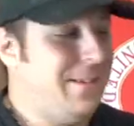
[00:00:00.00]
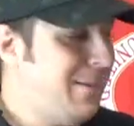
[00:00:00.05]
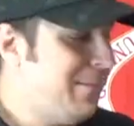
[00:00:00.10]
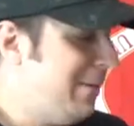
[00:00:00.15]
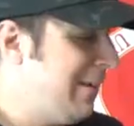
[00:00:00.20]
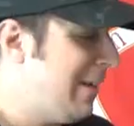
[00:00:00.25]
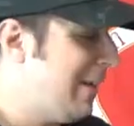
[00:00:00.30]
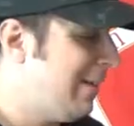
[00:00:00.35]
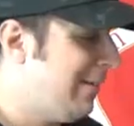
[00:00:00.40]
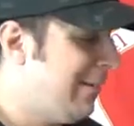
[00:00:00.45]
で
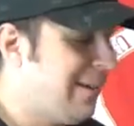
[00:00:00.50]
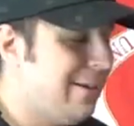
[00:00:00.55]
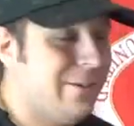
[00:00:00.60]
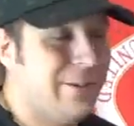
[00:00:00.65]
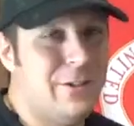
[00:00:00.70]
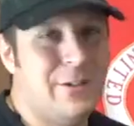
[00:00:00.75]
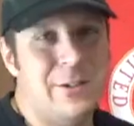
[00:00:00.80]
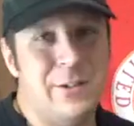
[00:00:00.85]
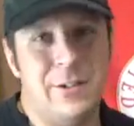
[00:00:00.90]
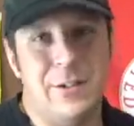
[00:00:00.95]
も、いろい
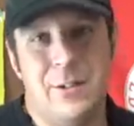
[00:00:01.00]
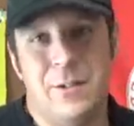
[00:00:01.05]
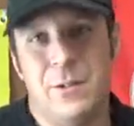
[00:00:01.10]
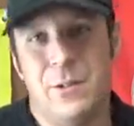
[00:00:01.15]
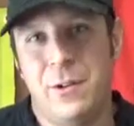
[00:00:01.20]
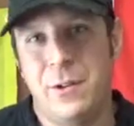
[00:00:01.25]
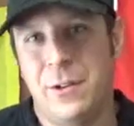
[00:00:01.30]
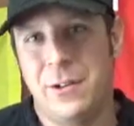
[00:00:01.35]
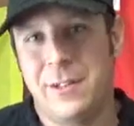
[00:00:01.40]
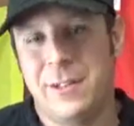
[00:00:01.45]
ろの
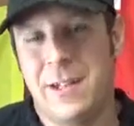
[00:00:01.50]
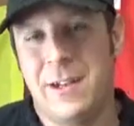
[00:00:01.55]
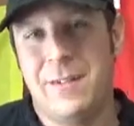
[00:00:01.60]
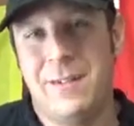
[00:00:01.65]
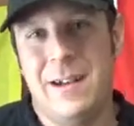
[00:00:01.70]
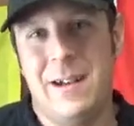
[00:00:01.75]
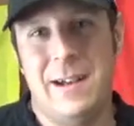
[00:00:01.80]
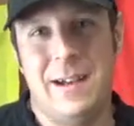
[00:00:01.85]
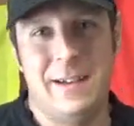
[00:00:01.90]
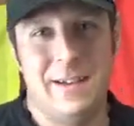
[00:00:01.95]
ホルスター
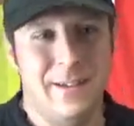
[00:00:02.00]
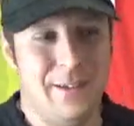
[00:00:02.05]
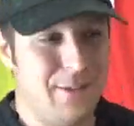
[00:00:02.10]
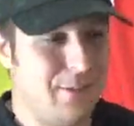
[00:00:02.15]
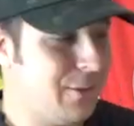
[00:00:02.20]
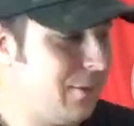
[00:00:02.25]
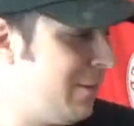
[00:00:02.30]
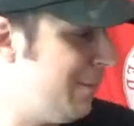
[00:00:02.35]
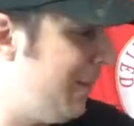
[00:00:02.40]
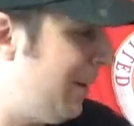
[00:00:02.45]
は、
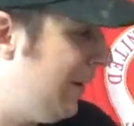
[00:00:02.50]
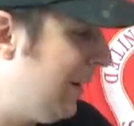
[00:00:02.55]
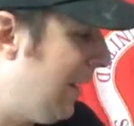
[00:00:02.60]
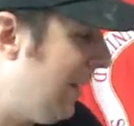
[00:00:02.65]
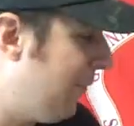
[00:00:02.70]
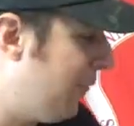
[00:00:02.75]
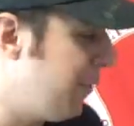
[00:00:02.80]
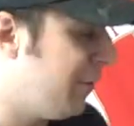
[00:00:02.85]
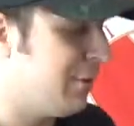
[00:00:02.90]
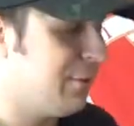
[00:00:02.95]
そのまま
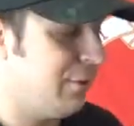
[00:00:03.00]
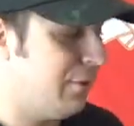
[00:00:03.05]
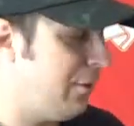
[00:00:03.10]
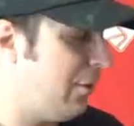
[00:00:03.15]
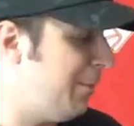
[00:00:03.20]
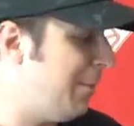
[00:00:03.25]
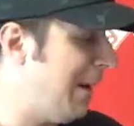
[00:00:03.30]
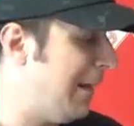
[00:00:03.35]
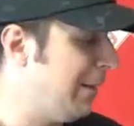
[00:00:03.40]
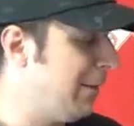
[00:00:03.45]
ね、普通
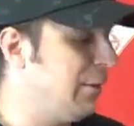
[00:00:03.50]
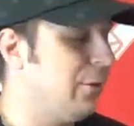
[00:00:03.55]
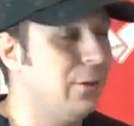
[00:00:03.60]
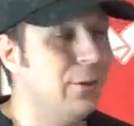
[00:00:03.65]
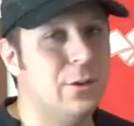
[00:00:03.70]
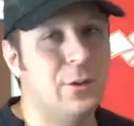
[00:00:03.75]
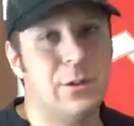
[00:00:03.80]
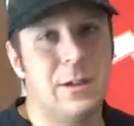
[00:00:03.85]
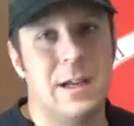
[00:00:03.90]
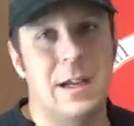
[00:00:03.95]
のバンド
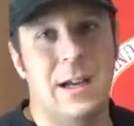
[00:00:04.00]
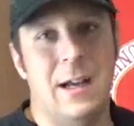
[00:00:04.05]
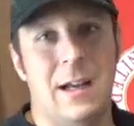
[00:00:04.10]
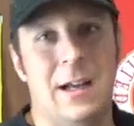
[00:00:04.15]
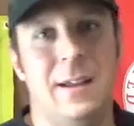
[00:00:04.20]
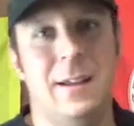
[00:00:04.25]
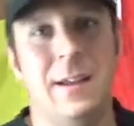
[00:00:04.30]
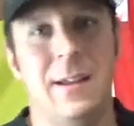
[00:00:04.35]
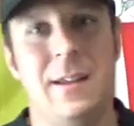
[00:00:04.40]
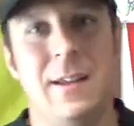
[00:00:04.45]
とか、